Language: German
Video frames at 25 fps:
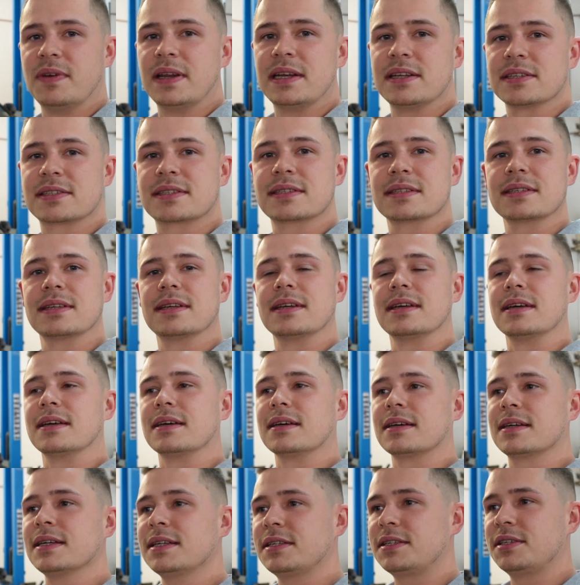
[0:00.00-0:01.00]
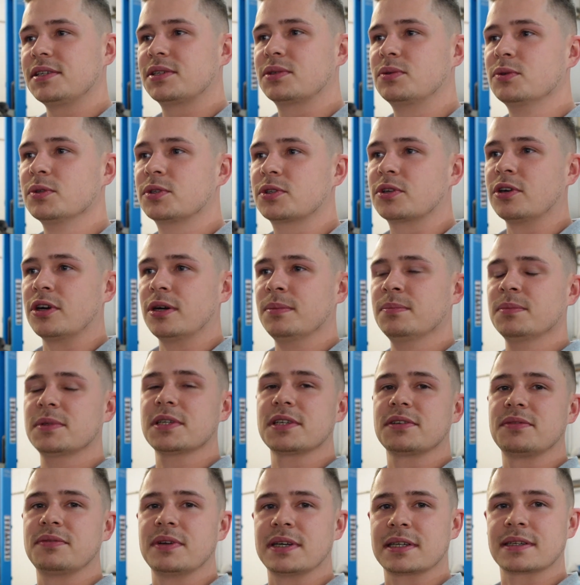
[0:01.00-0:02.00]
Wenn es richtig gut kommt,
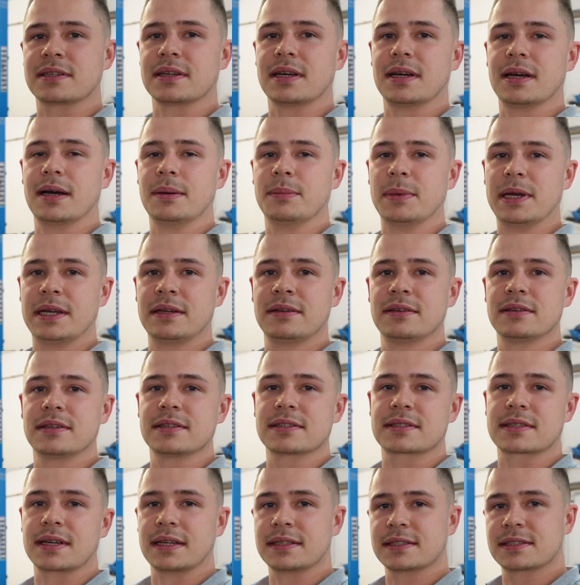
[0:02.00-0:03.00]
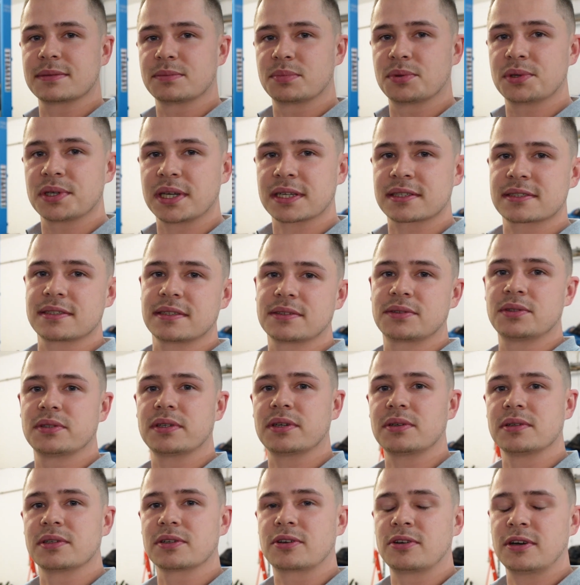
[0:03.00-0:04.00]
ich werde am Ende des ganzen Projekts natürlich
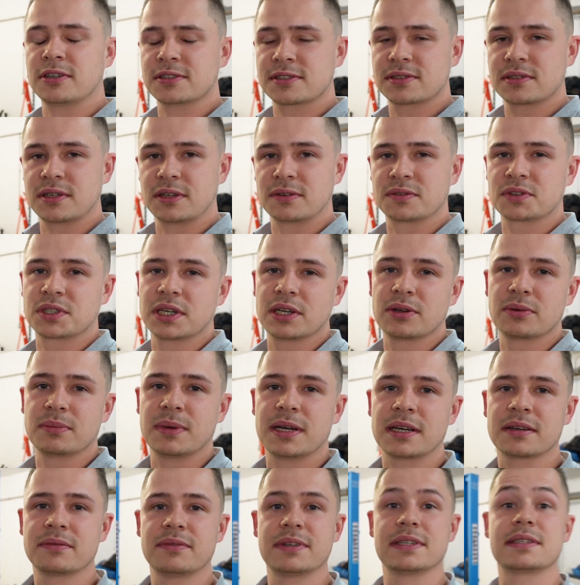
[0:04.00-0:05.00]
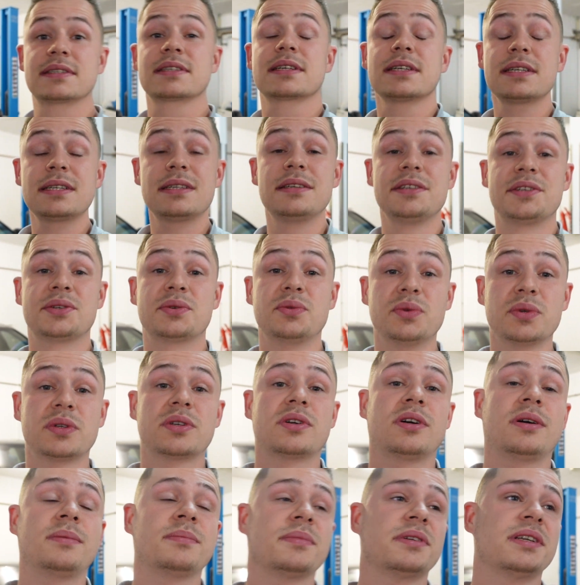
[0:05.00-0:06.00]
auch eine Kostenaufstellung machen. Wenn es richtig gut
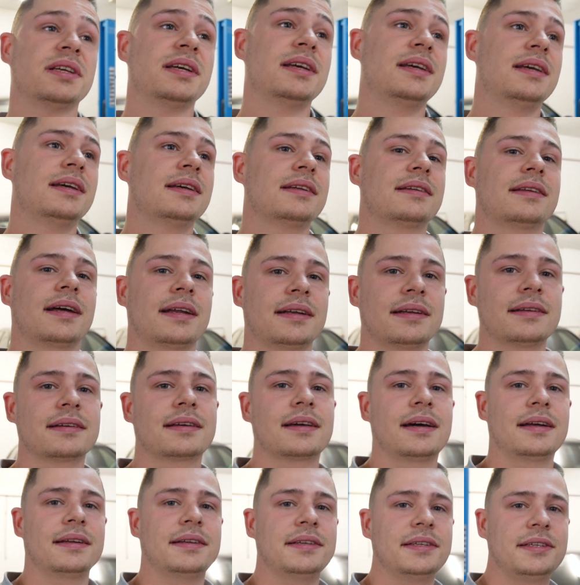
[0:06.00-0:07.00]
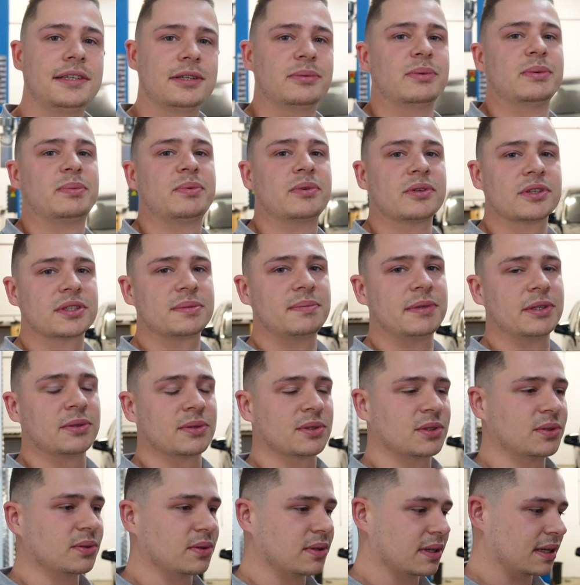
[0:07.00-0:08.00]
kommt, dann kann ich hier mit plus
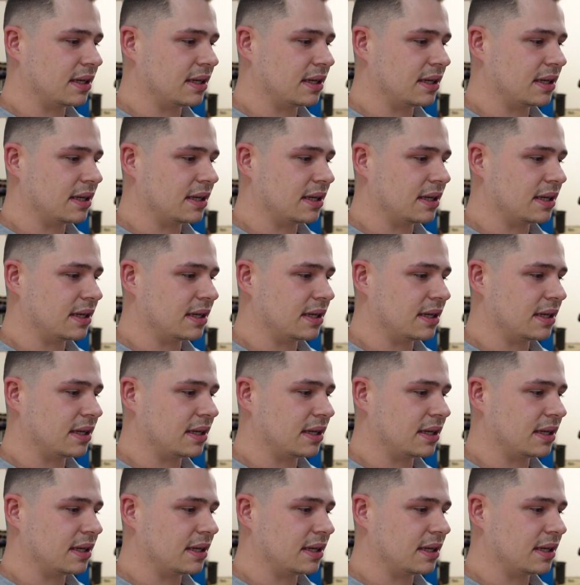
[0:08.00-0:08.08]
minus null